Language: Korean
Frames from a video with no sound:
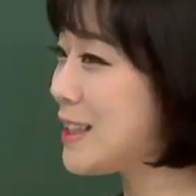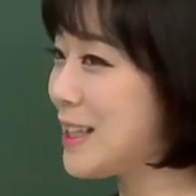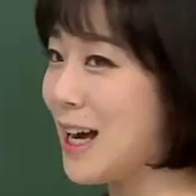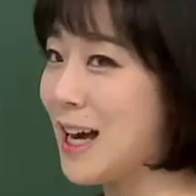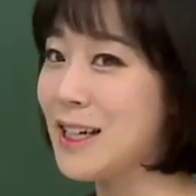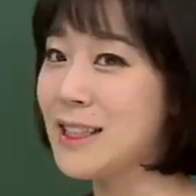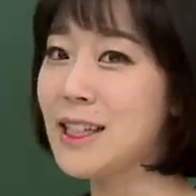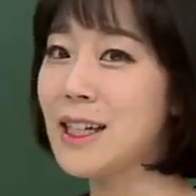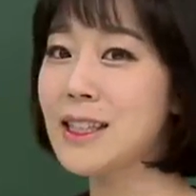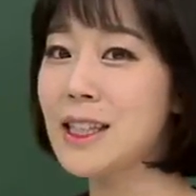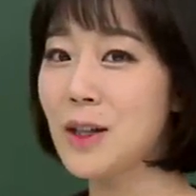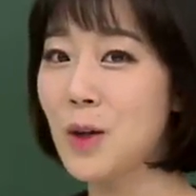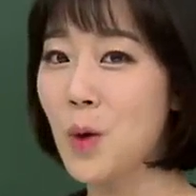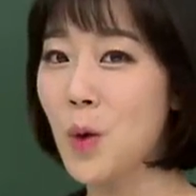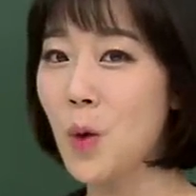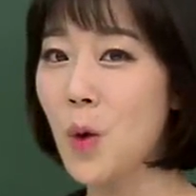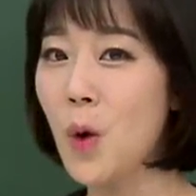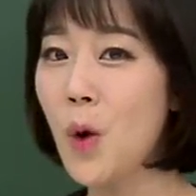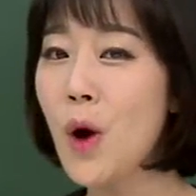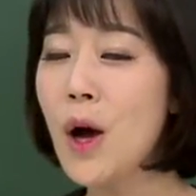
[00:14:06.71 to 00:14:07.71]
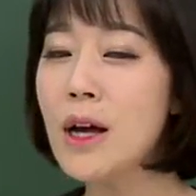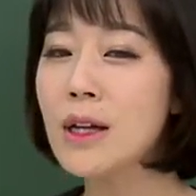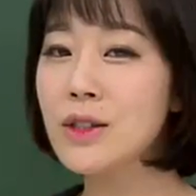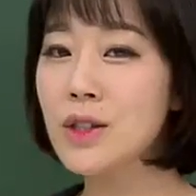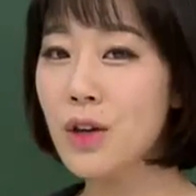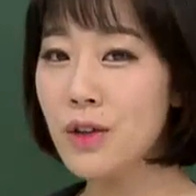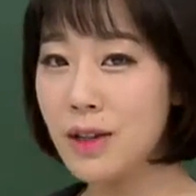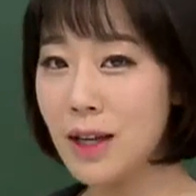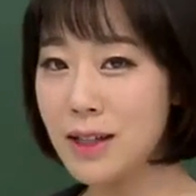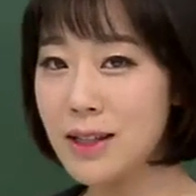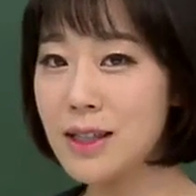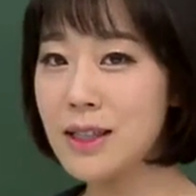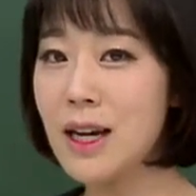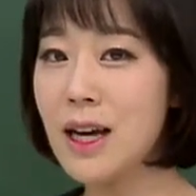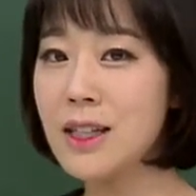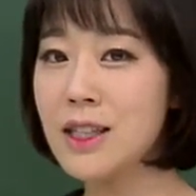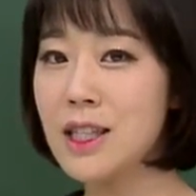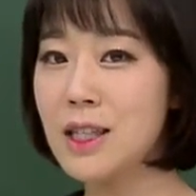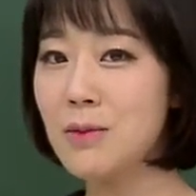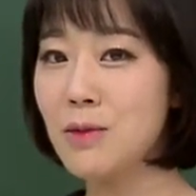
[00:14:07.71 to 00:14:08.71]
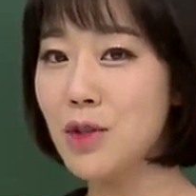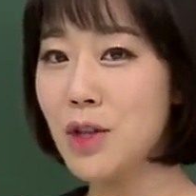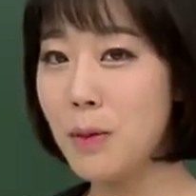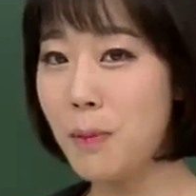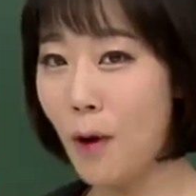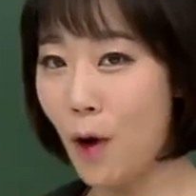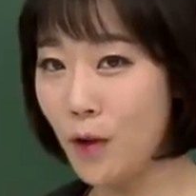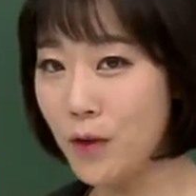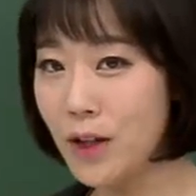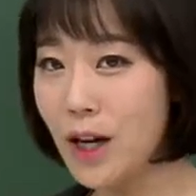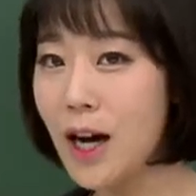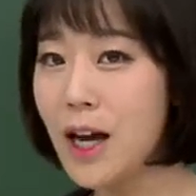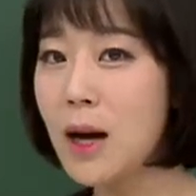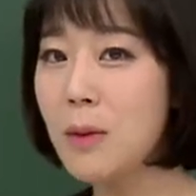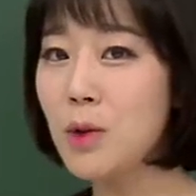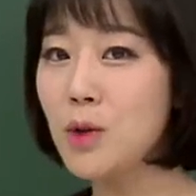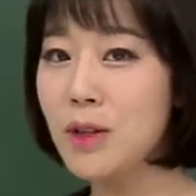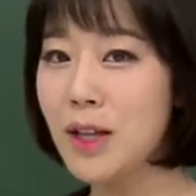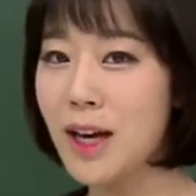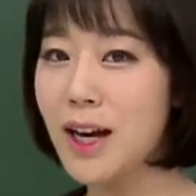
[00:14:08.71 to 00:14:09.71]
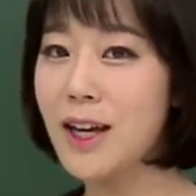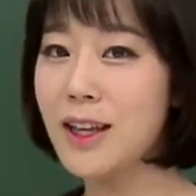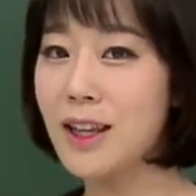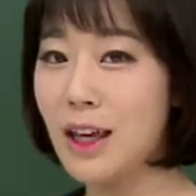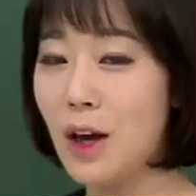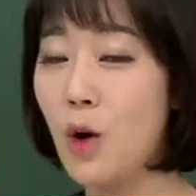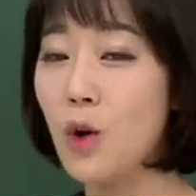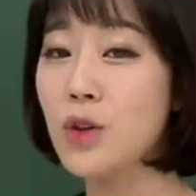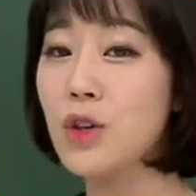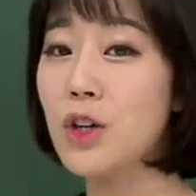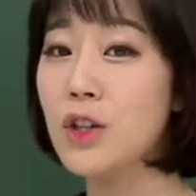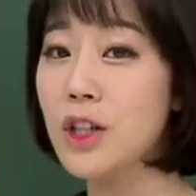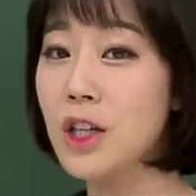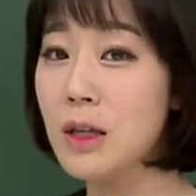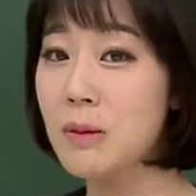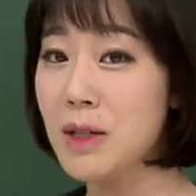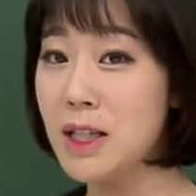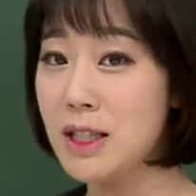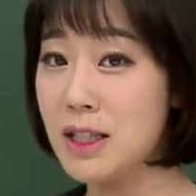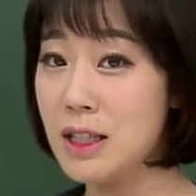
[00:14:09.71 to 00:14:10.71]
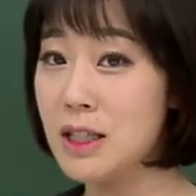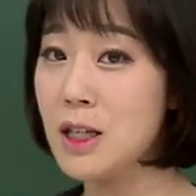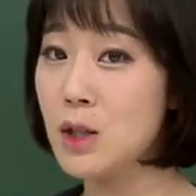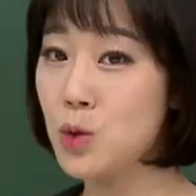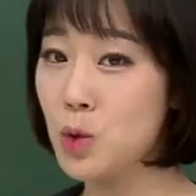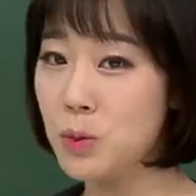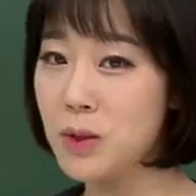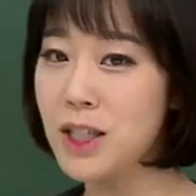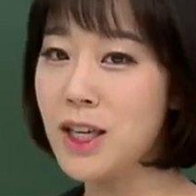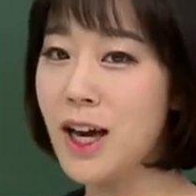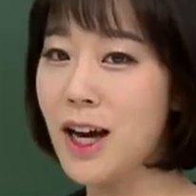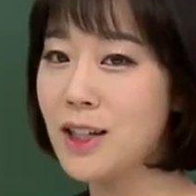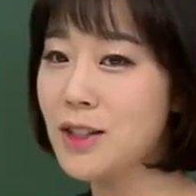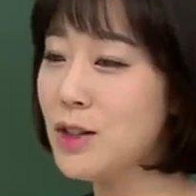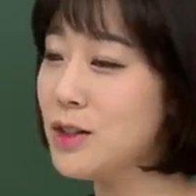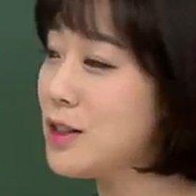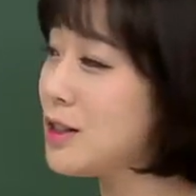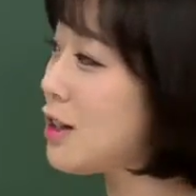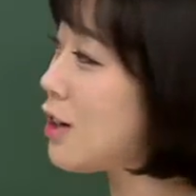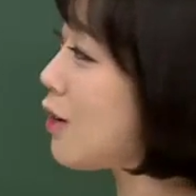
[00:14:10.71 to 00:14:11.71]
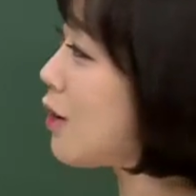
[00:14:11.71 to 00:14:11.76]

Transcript: 잘 찾았고 선택지랑 지문을 번갈아 본다라는 게 어떤 의미인지 이제 좀 이해하셨을